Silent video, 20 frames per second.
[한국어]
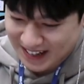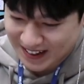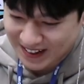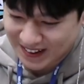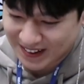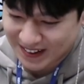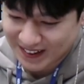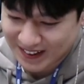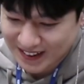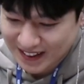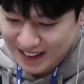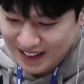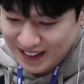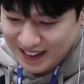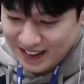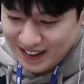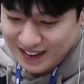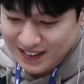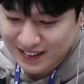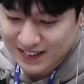어
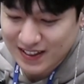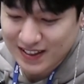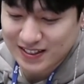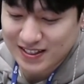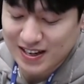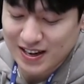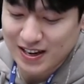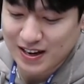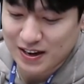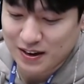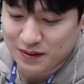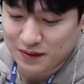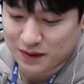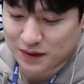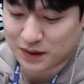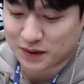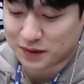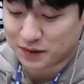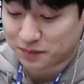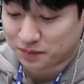그때 이제
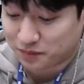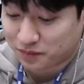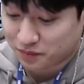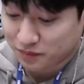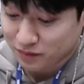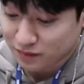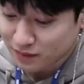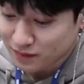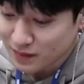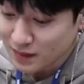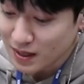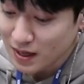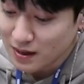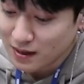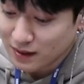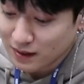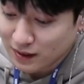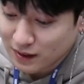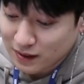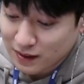어
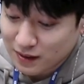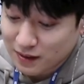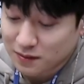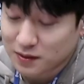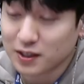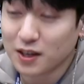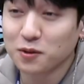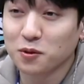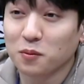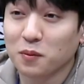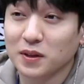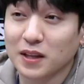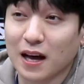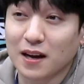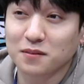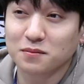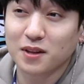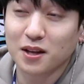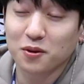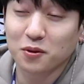그래도 뭐
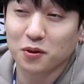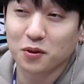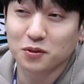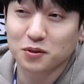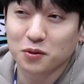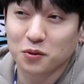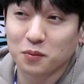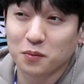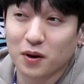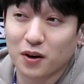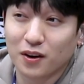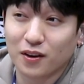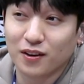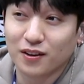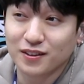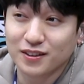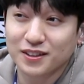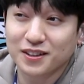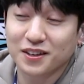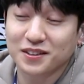나름대로 또
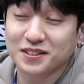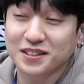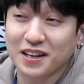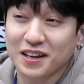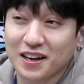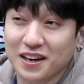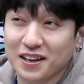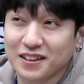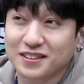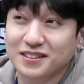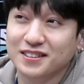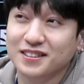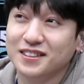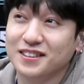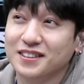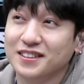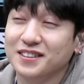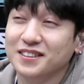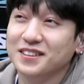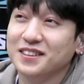뭐
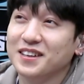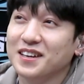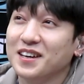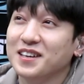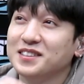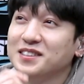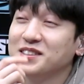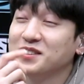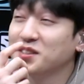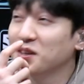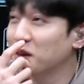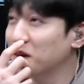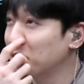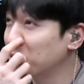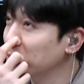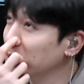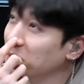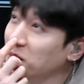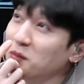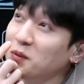흑역사들의
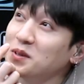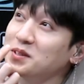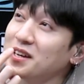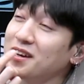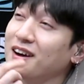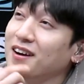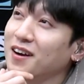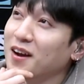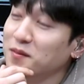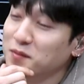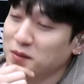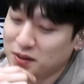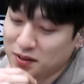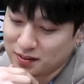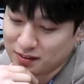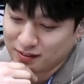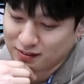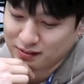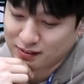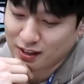시절로 뭐 생각을
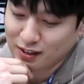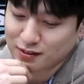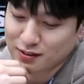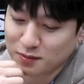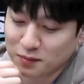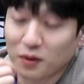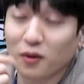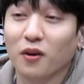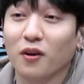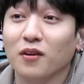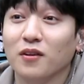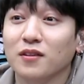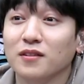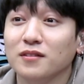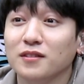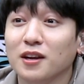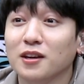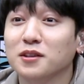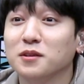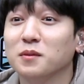하면 그때 이제 뭐
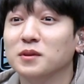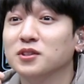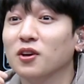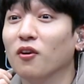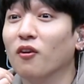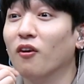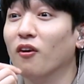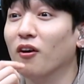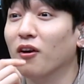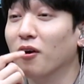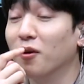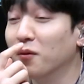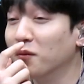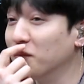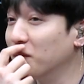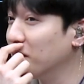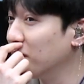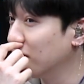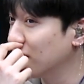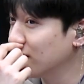예를 들면 저거
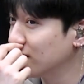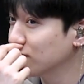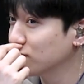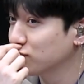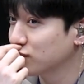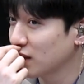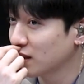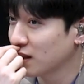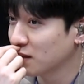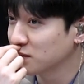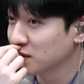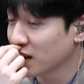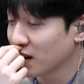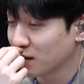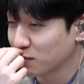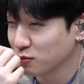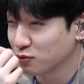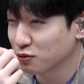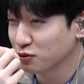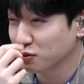뭐 부산
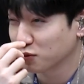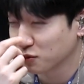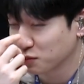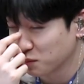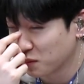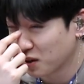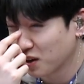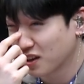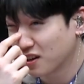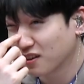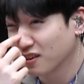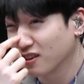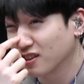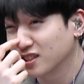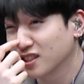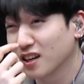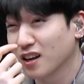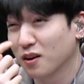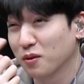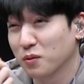남자가 무뚝뚝 뭐 이런 거
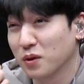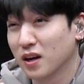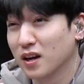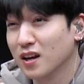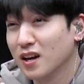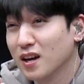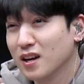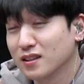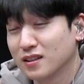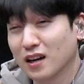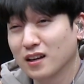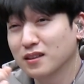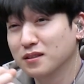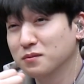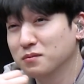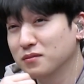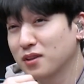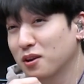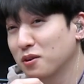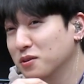있잖아 왜
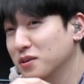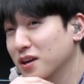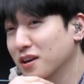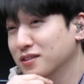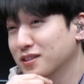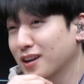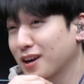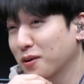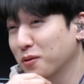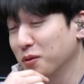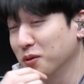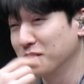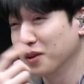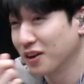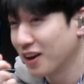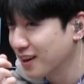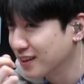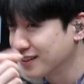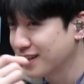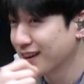나름대로 흑역사라고
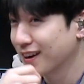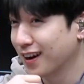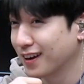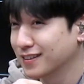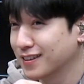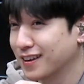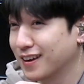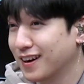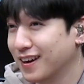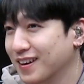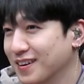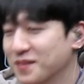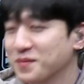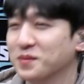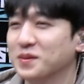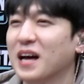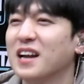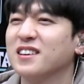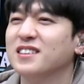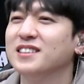너네는 생각하잖아
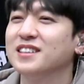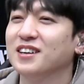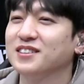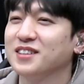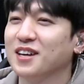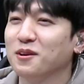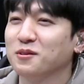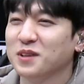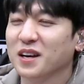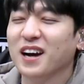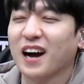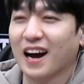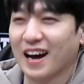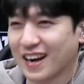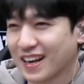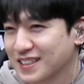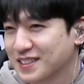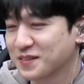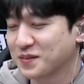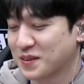나는 흑역사라고 생각
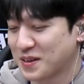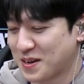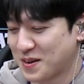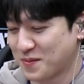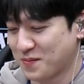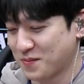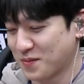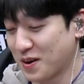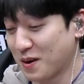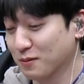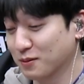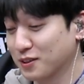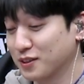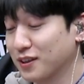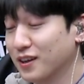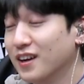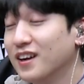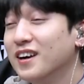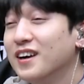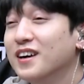안 하지만 뭐
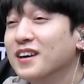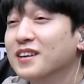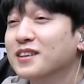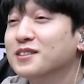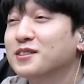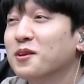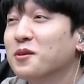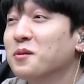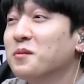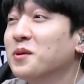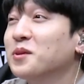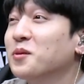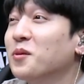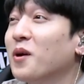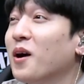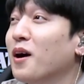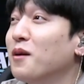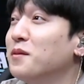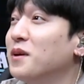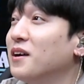아무튼 그때로 뭐
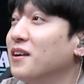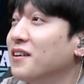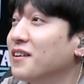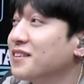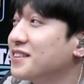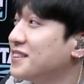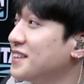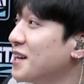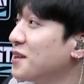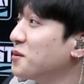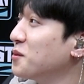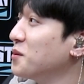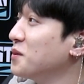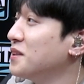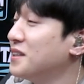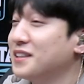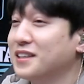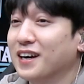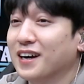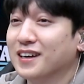돌아가면 그래도
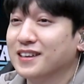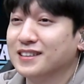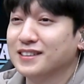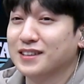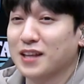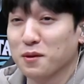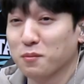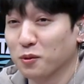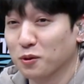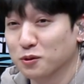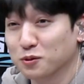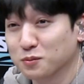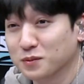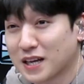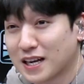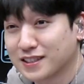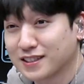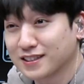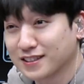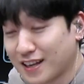네가 그 대본을 좀
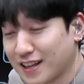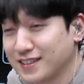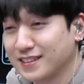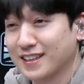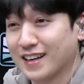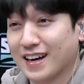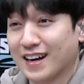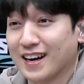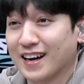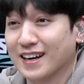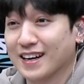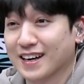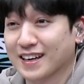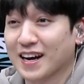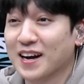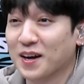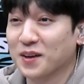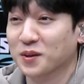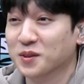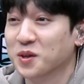짜지 그랬냐
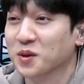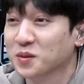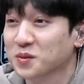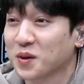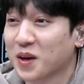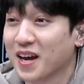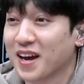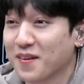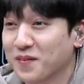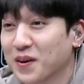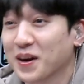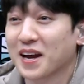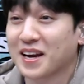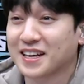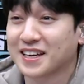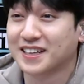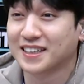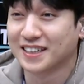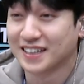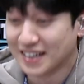약간 요 정도의 뭐
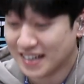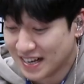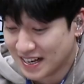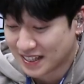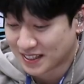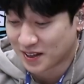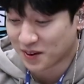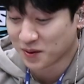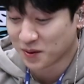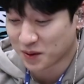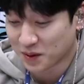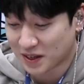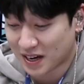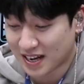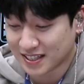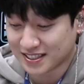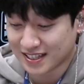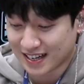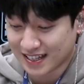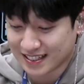얘기를 경고를
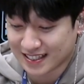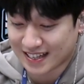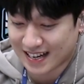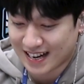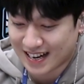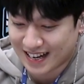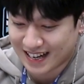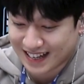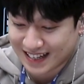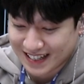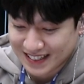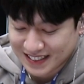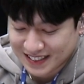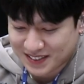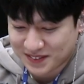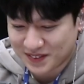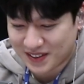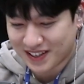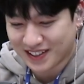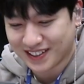하지 않을까
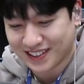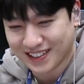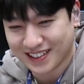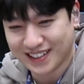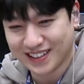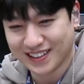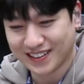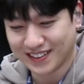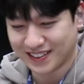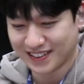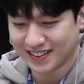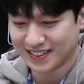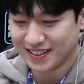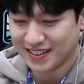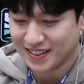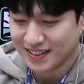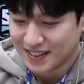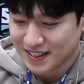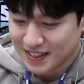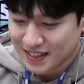싶네요 어
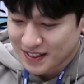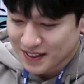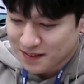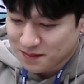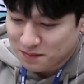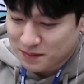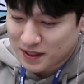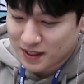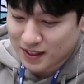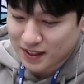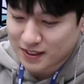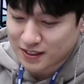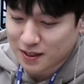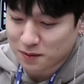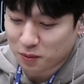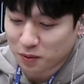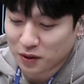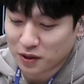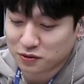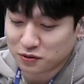미리 이제
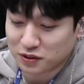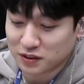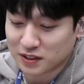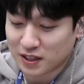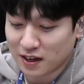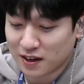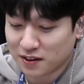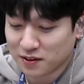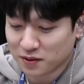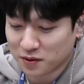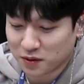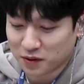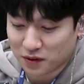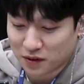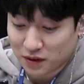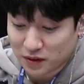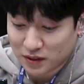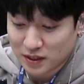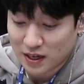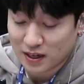보내주신
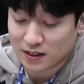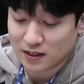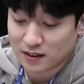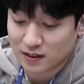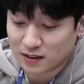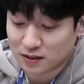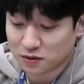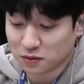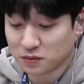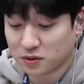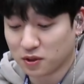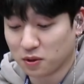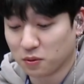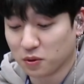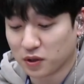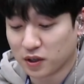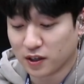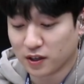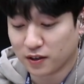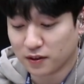사연으로 예를 좀
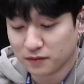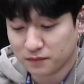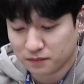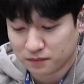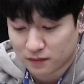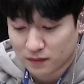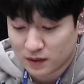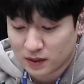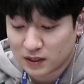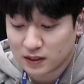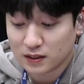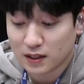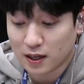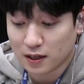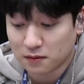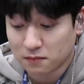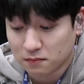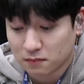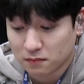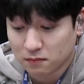들어볼게요
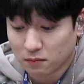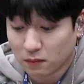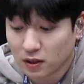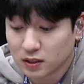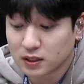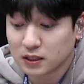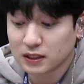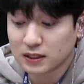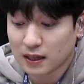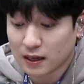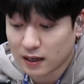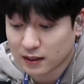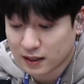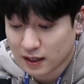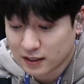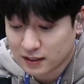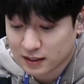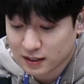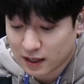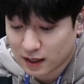닉네임 멋지다
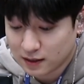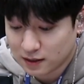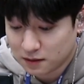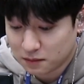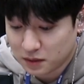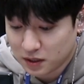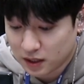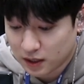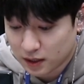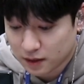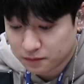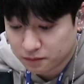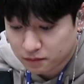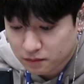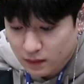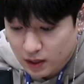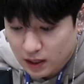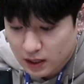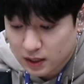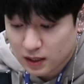대시간님이
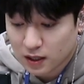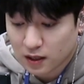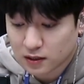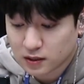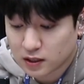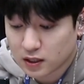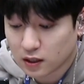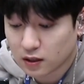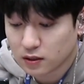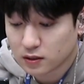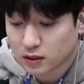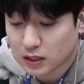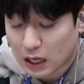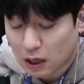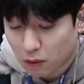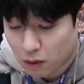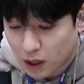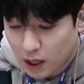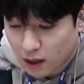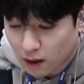1년 전
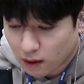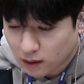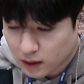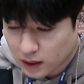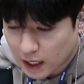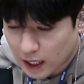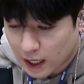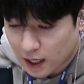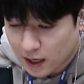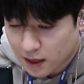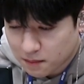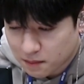4월의 어느 날